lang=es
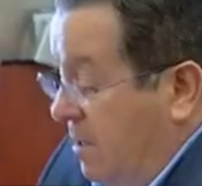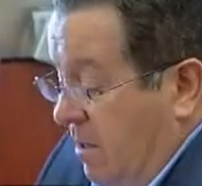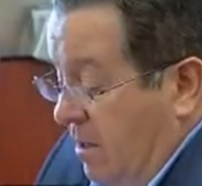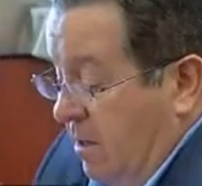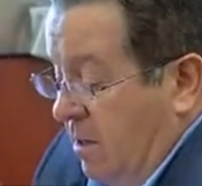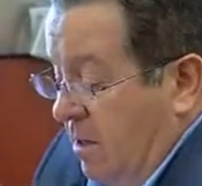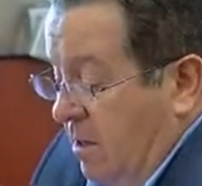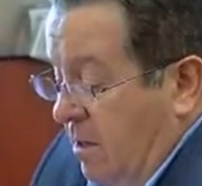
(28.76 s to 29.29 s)
de
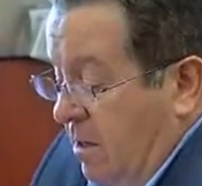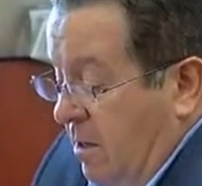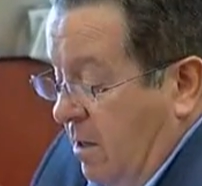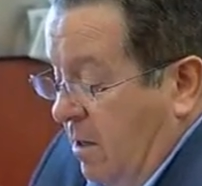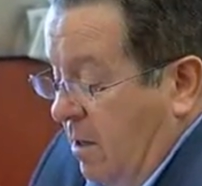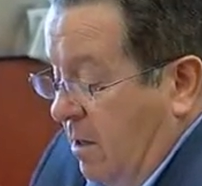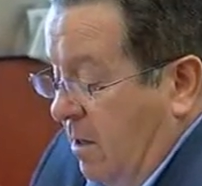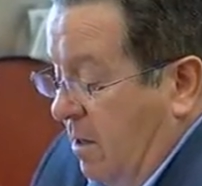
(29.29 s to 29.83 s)
los alumnos
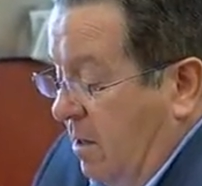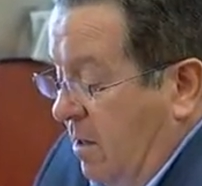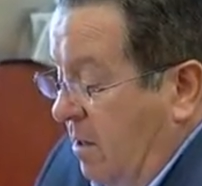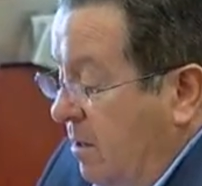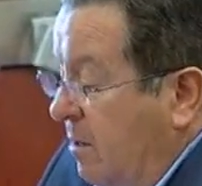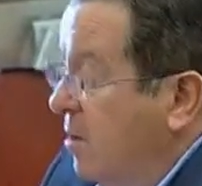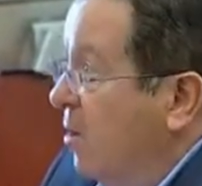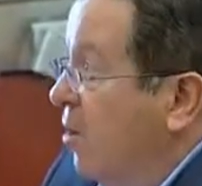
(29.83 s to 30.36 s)
del taller de
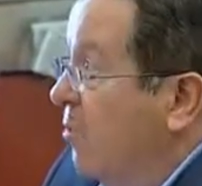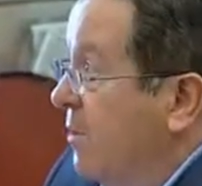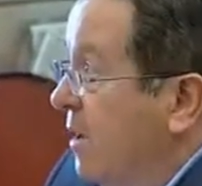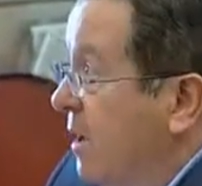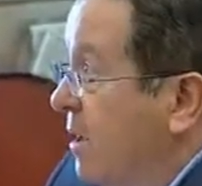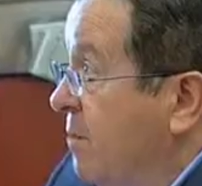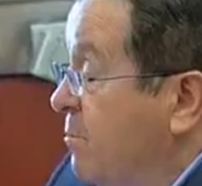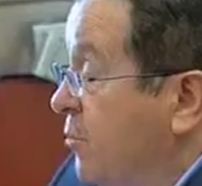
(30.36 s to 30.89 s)
teatro
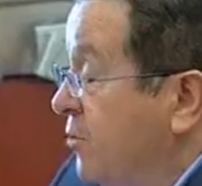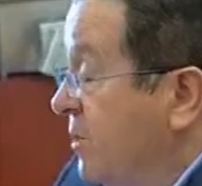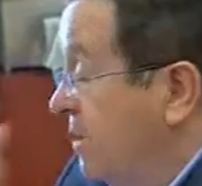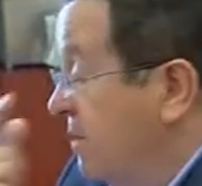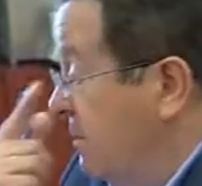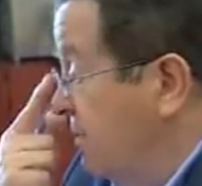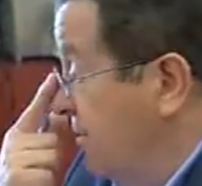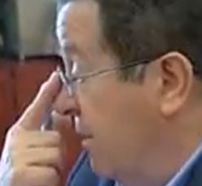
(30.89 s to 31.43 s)
Paco Jiménez
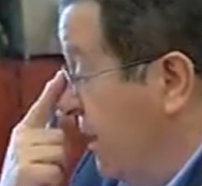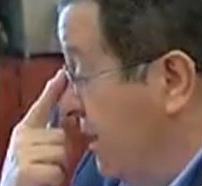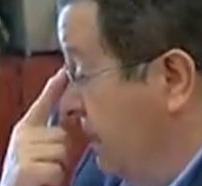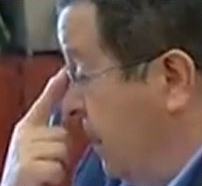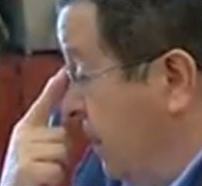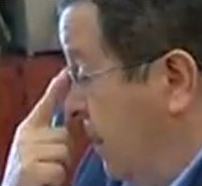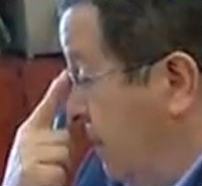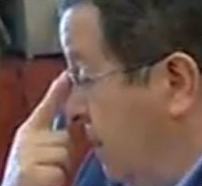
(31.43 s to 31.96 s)
de la
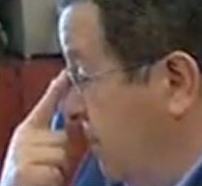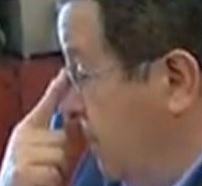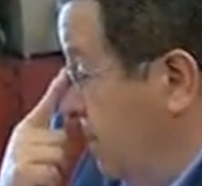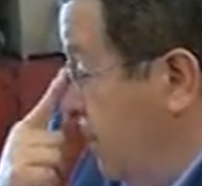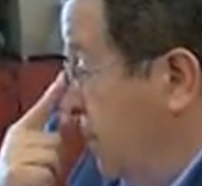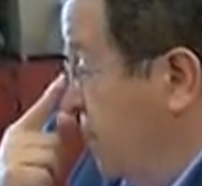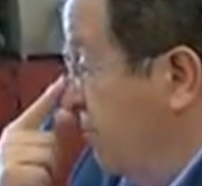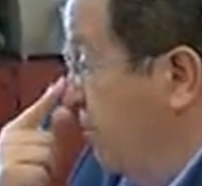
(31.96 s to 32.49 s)
Universidad
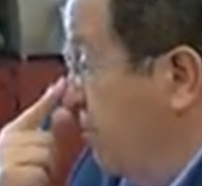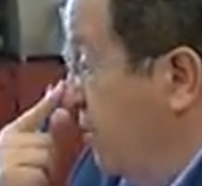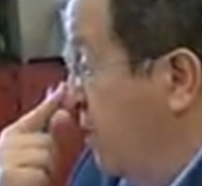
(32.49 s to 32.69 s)
Popular.